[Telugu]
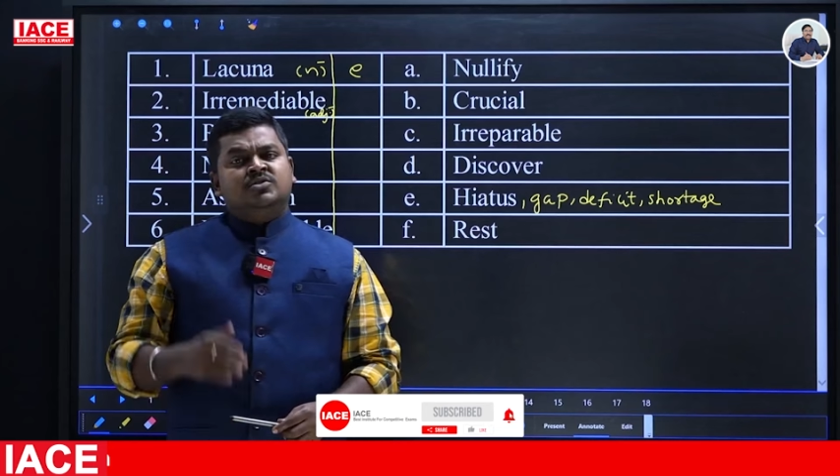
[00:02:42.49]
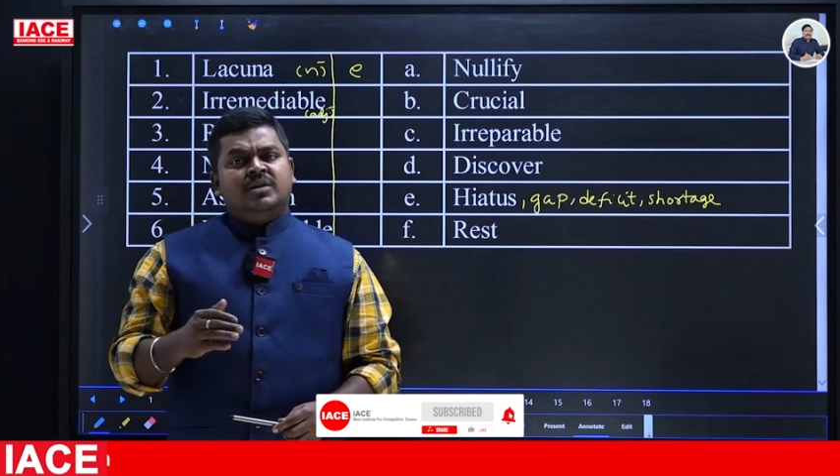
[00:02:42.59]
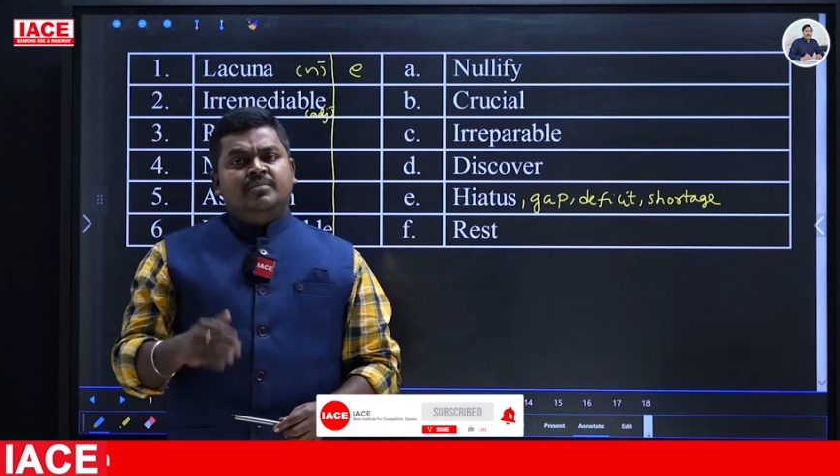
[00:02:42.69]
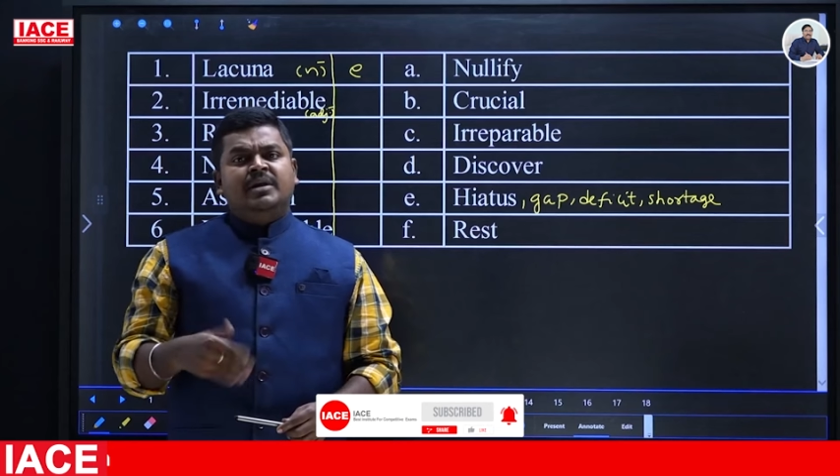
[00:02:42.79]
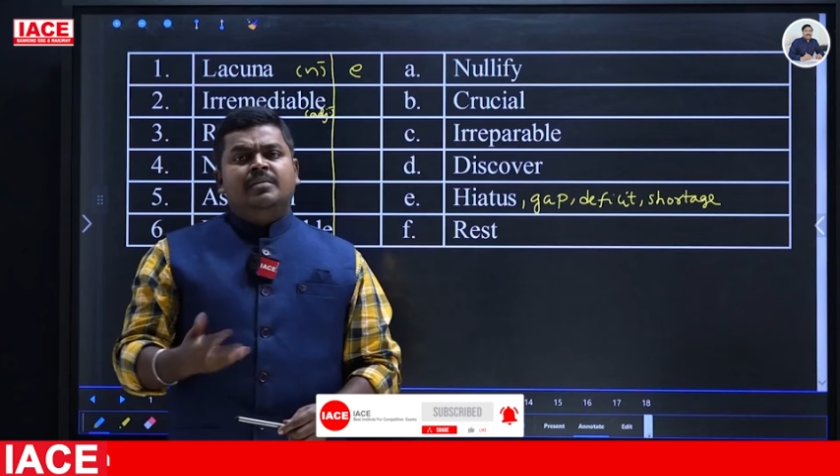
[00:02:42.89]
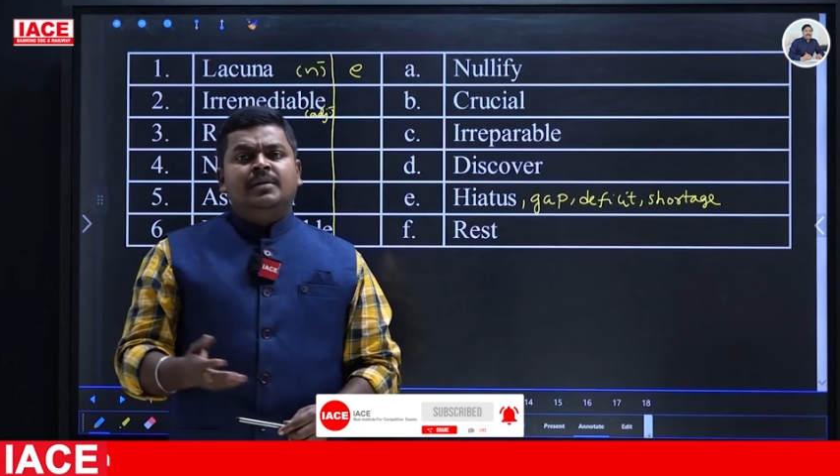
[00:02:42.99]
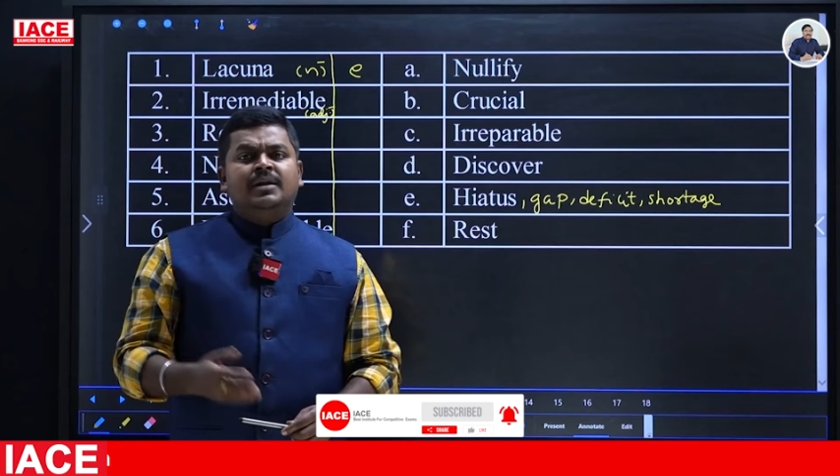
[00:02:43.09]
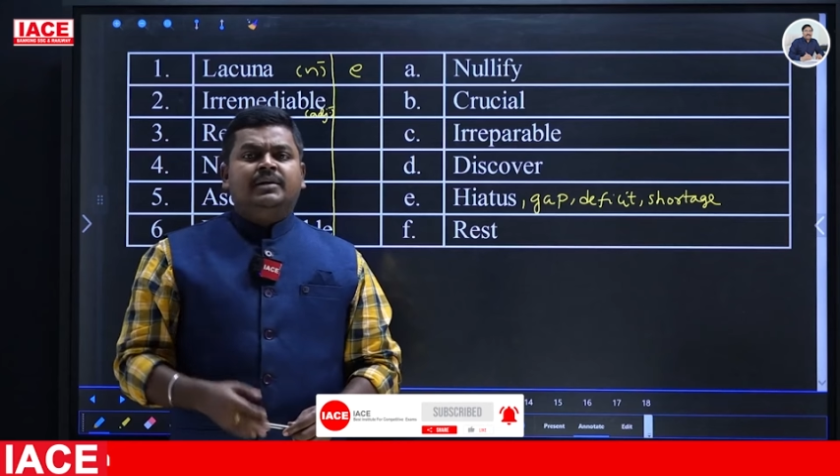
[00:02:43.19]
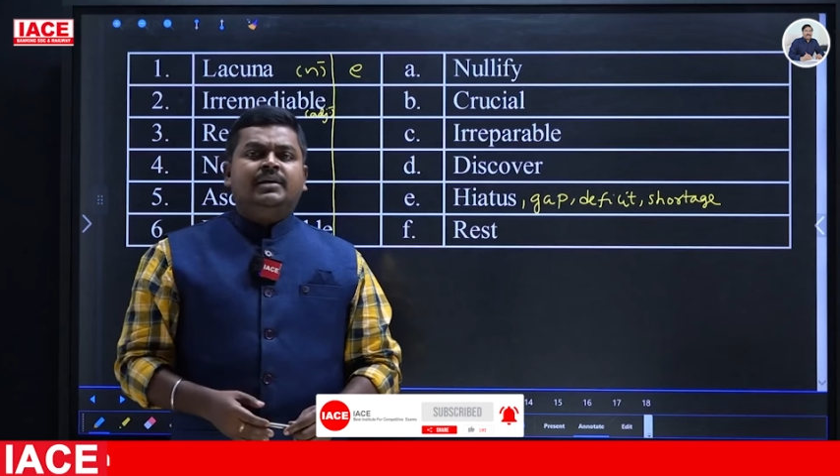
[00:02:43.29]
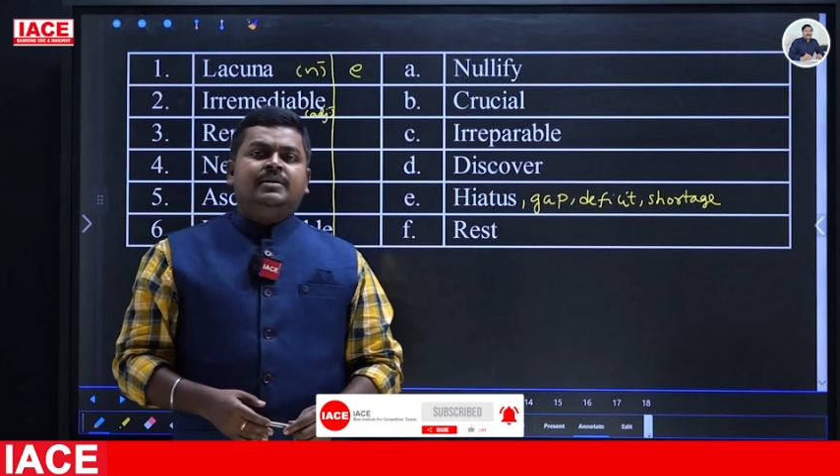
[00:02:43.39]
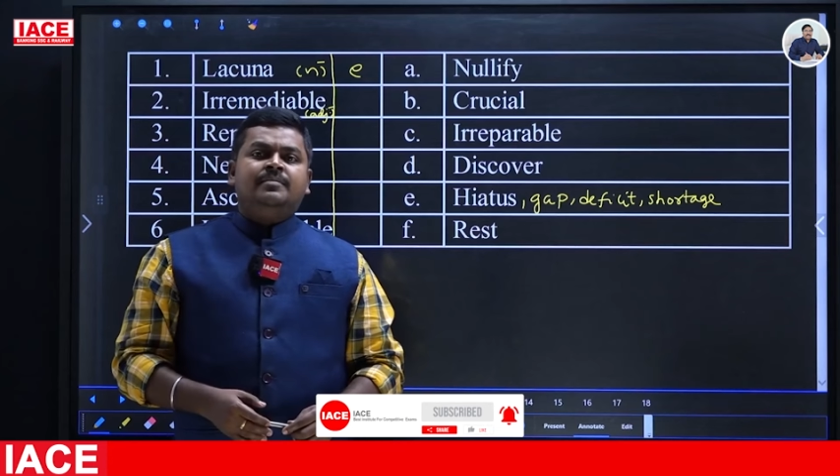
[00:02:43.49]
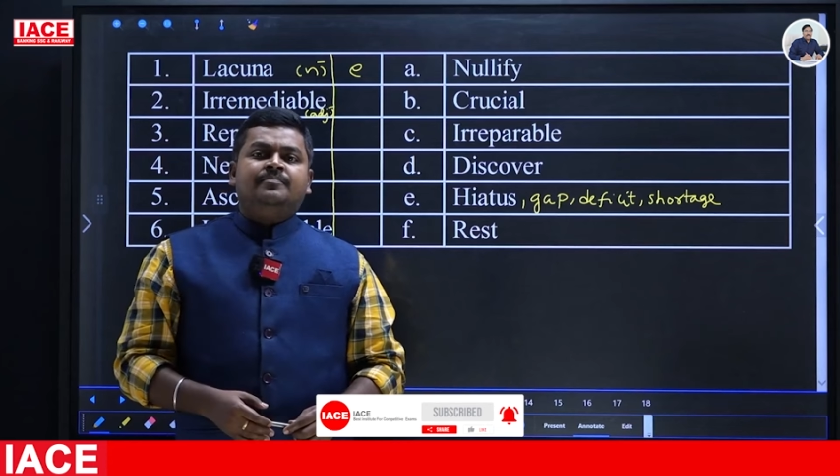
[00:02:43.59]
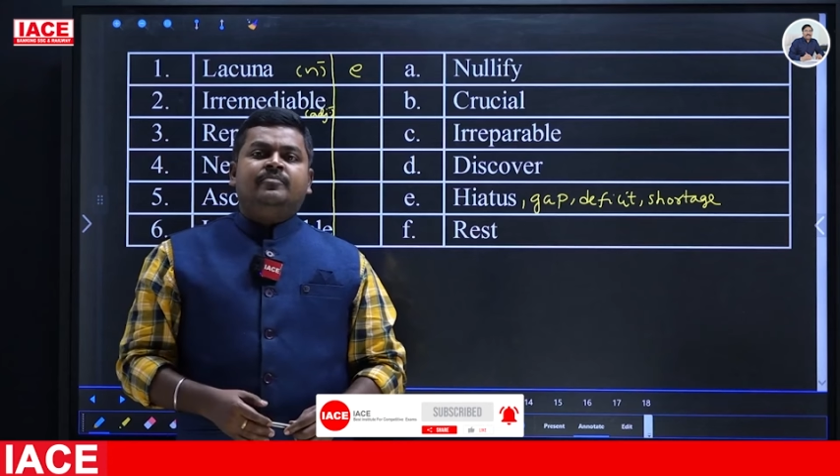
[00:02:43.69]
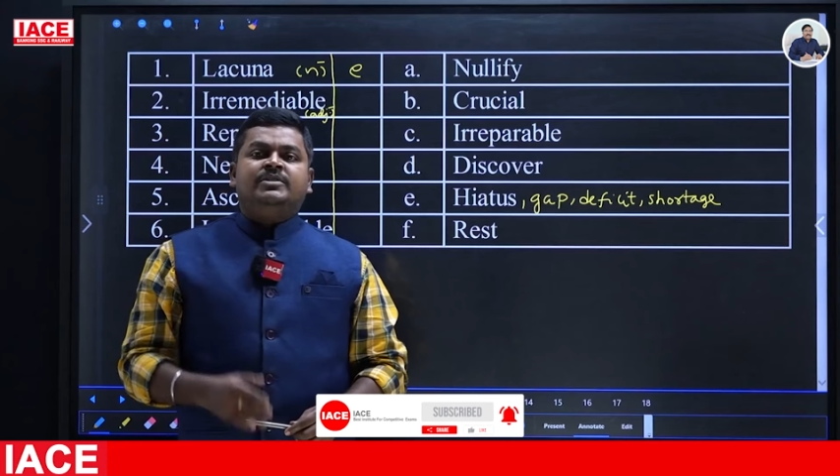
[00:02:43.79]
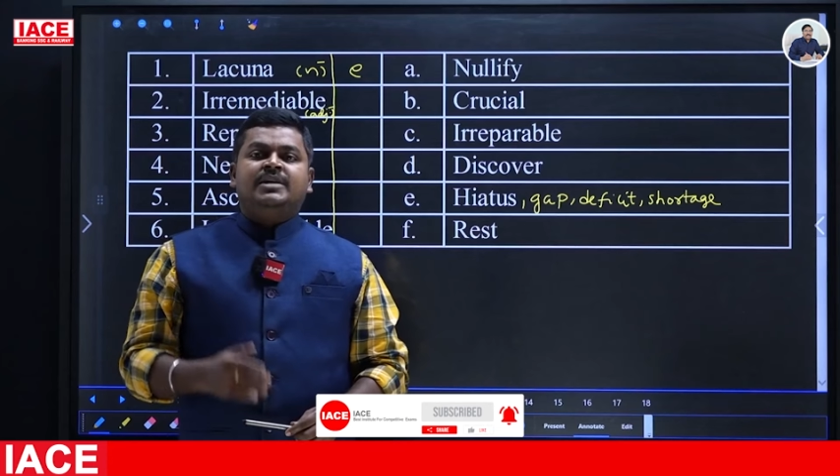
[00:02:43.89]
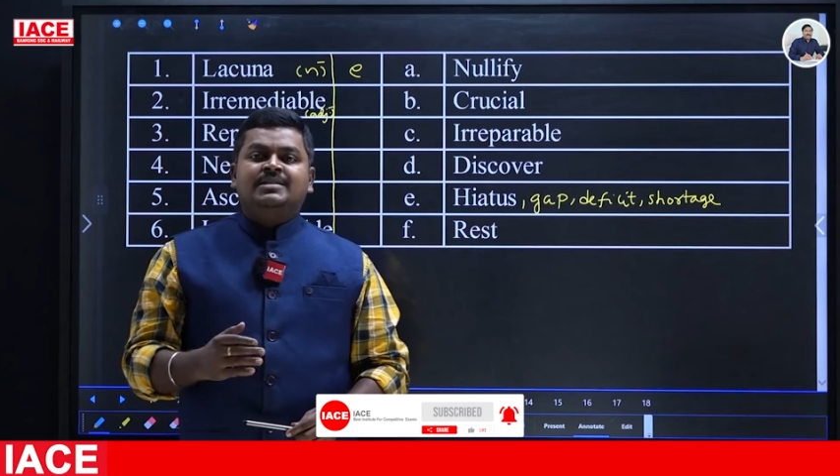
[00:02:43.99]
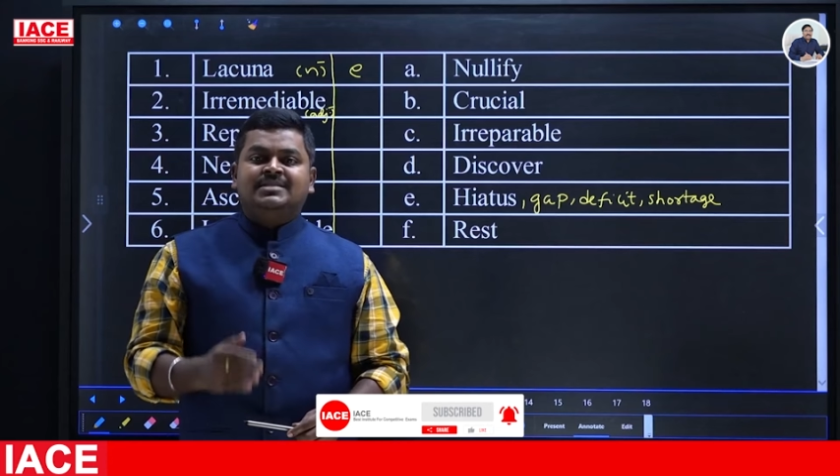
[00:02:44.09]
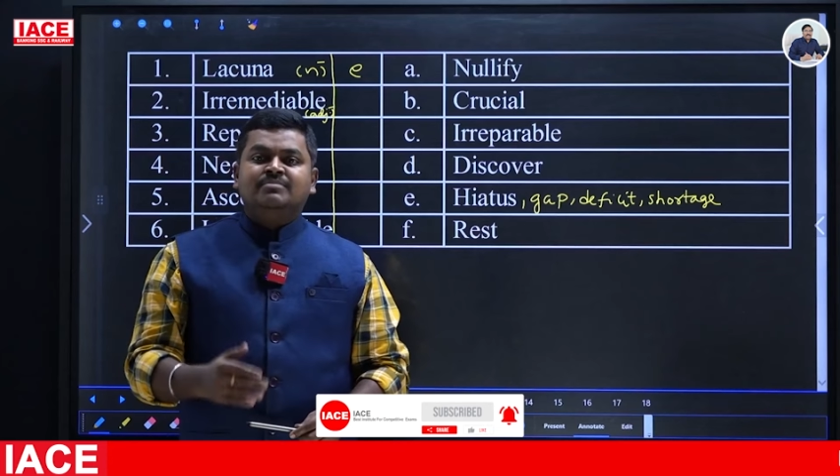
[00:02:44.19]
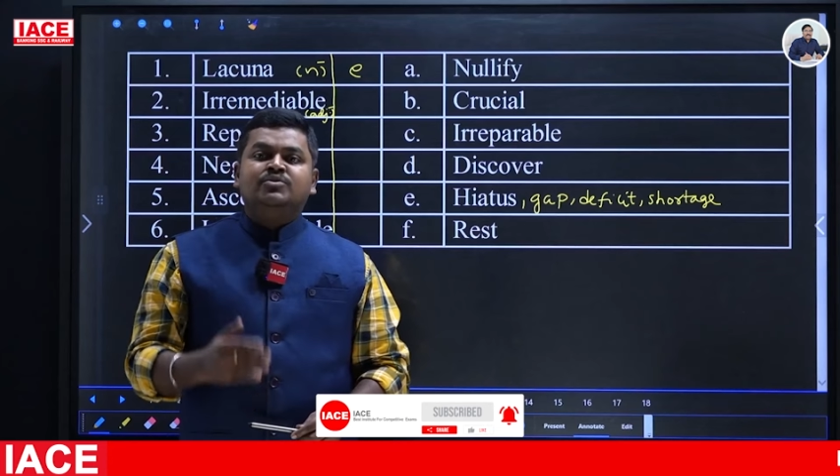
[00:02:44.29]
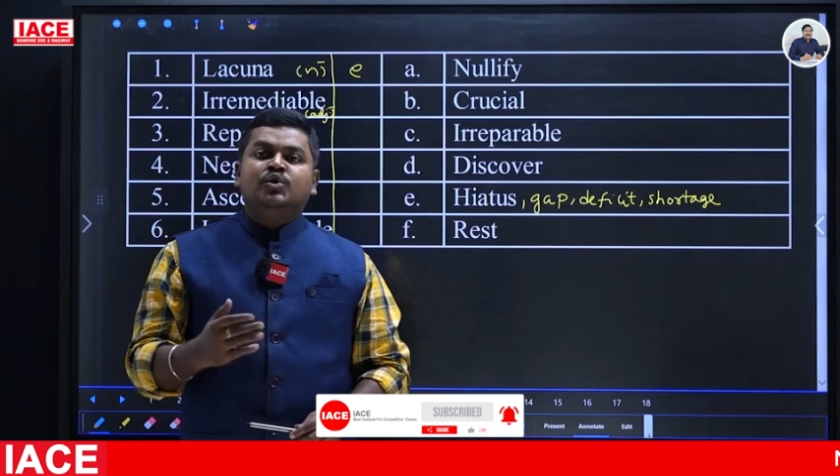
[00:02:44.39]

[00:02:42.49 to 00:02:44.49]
సో రెమెడియబుల్ అంటే విచ్ హ్యాస్ సమ్